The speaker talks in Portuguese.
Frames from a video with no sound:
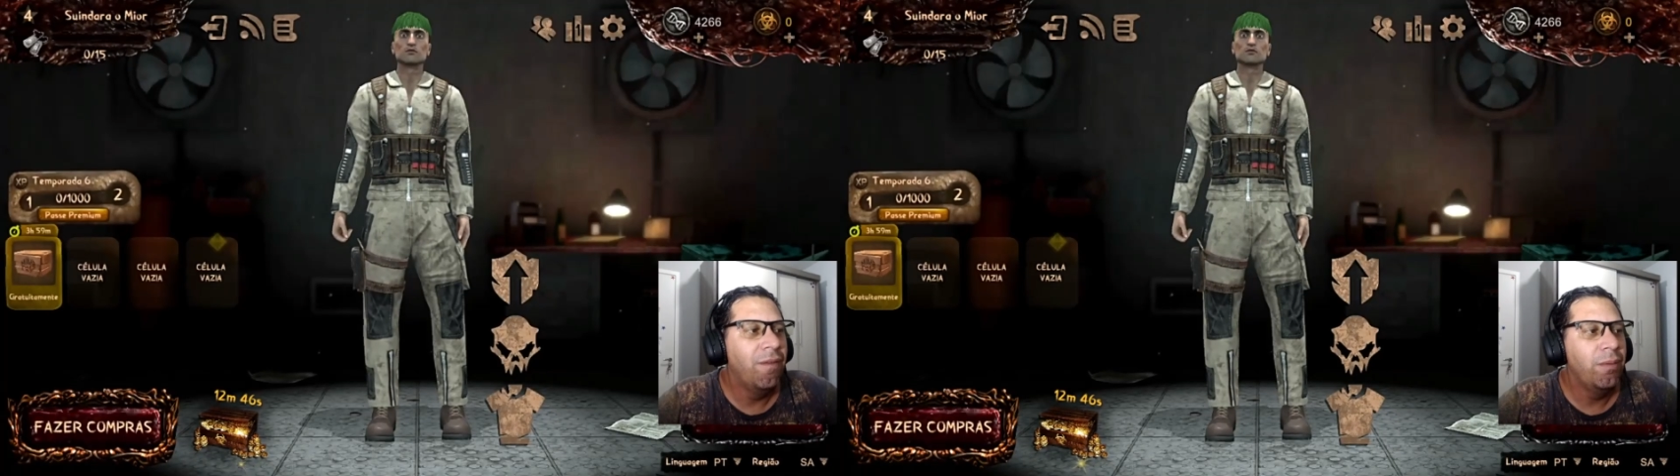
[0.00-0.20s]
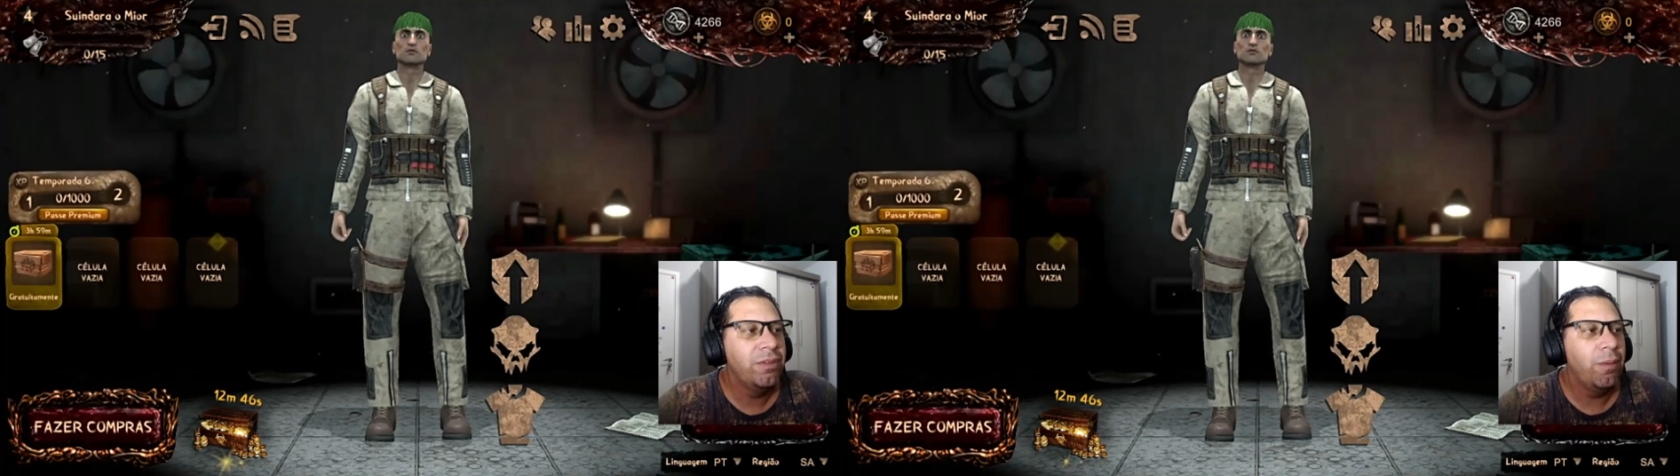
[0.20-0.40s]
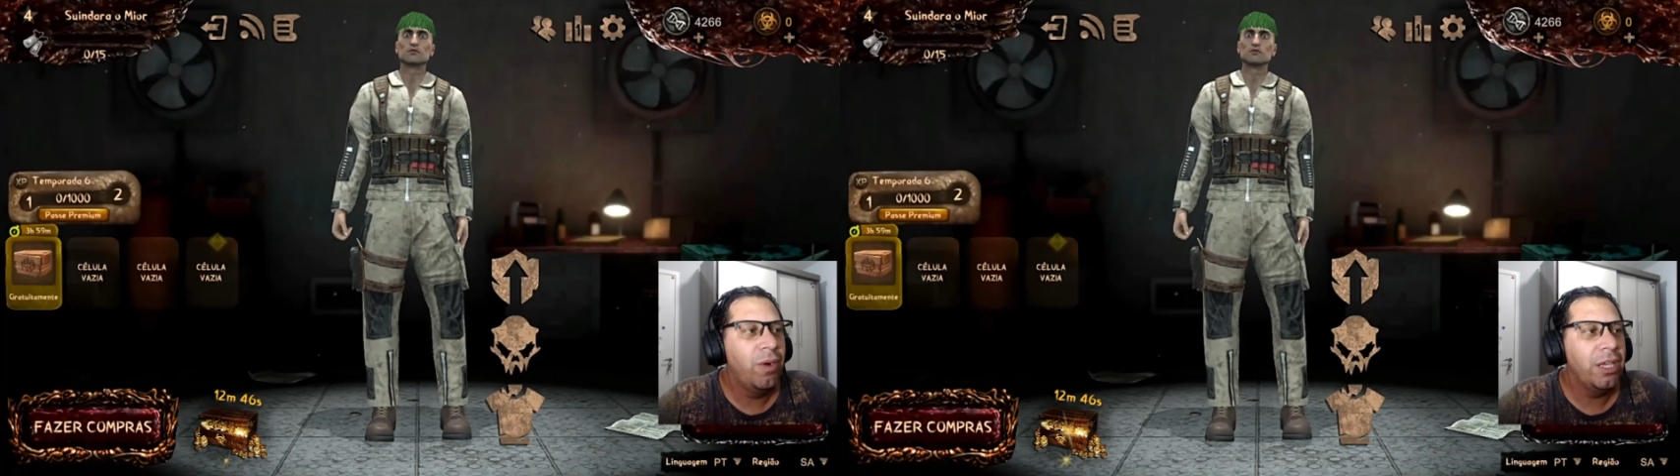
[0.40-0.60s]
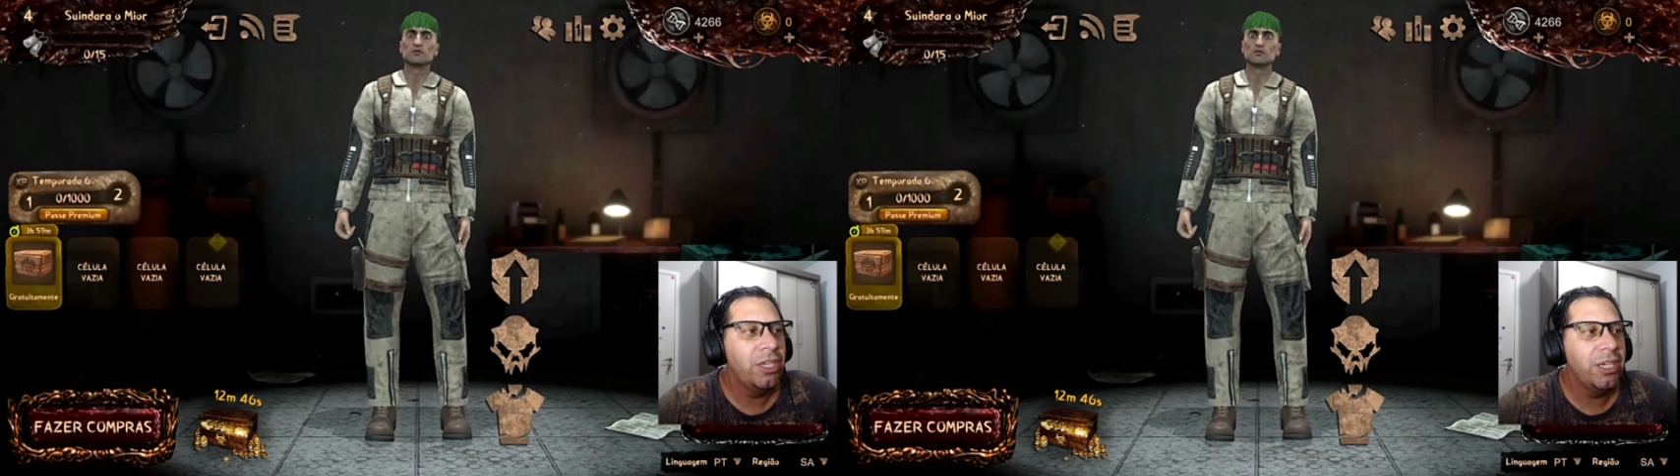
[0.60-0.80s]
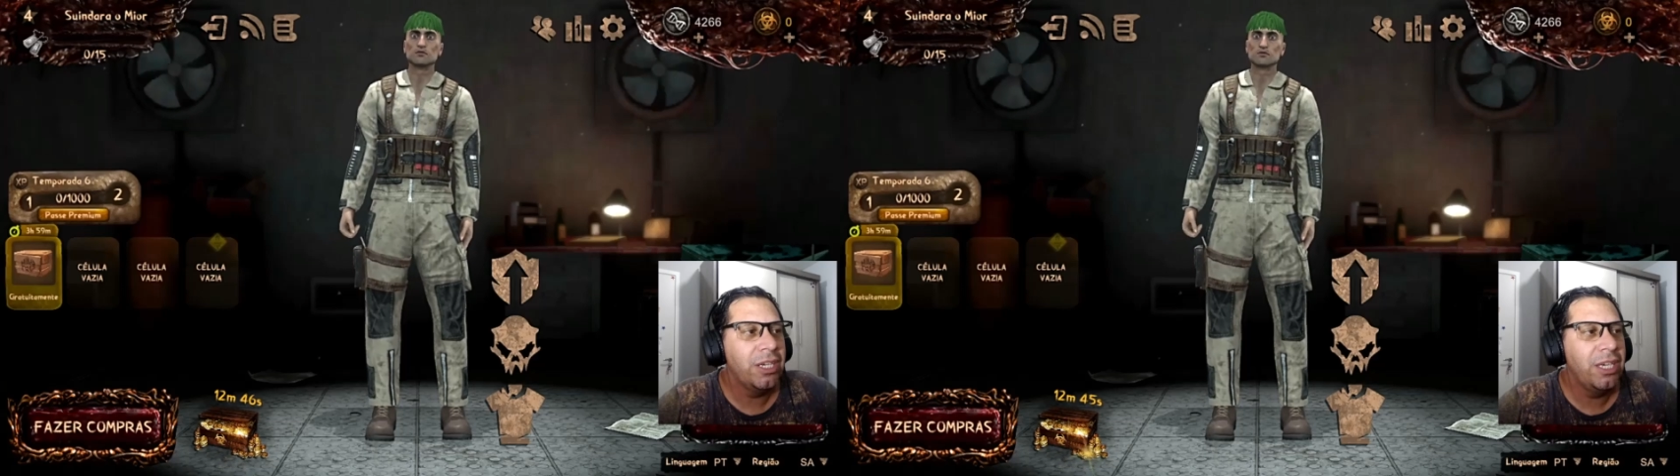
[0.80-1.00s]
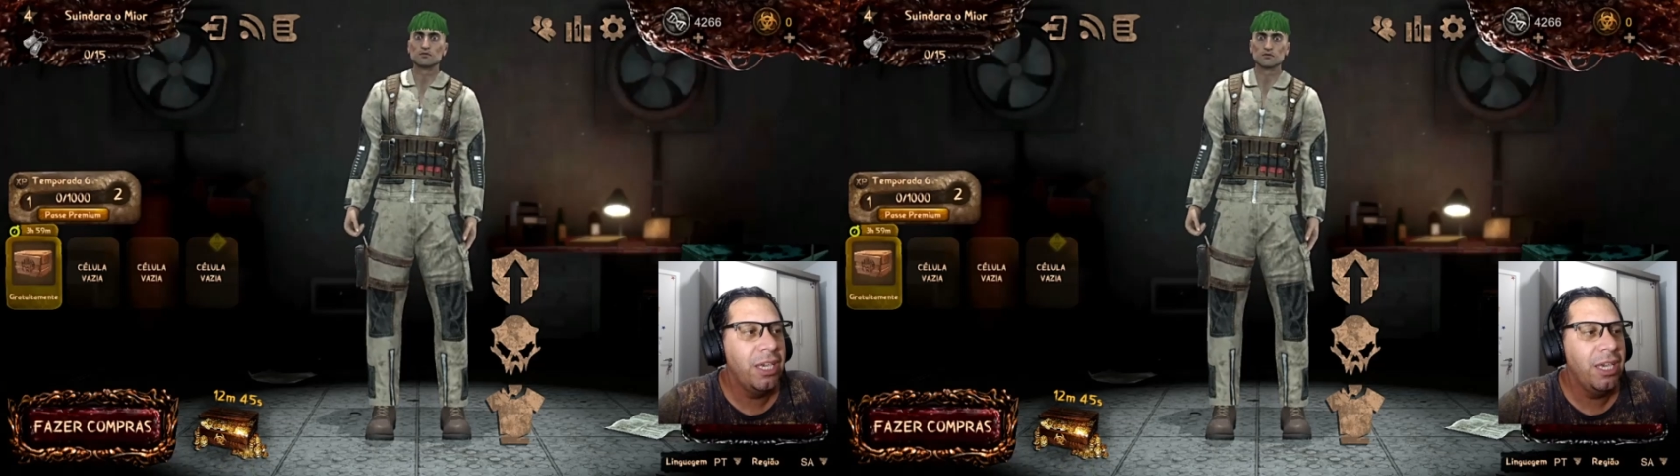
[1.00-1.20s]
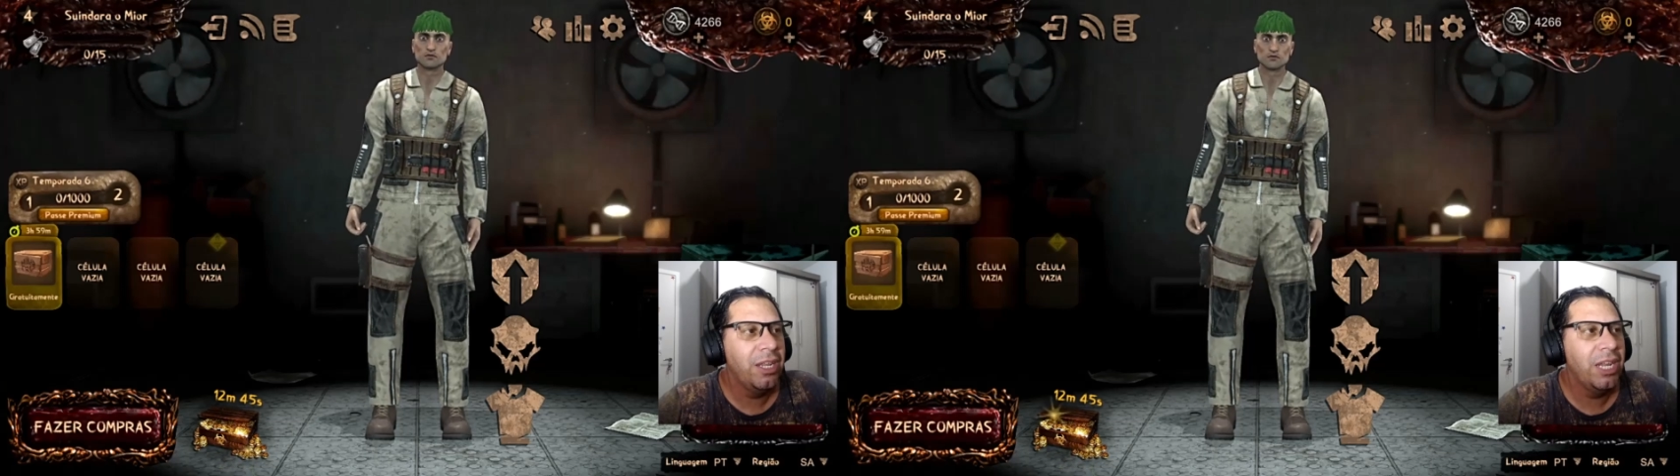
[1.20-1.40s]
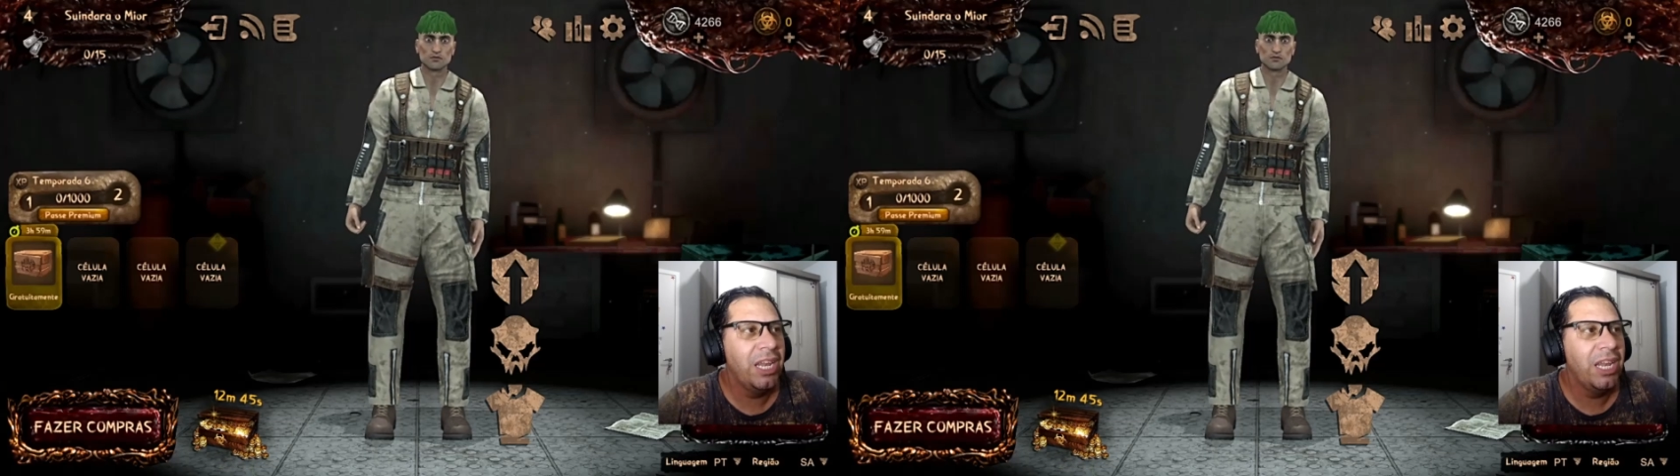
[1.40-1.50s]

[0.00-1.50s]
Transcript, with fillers: Vamos dar uma olhadinha aqui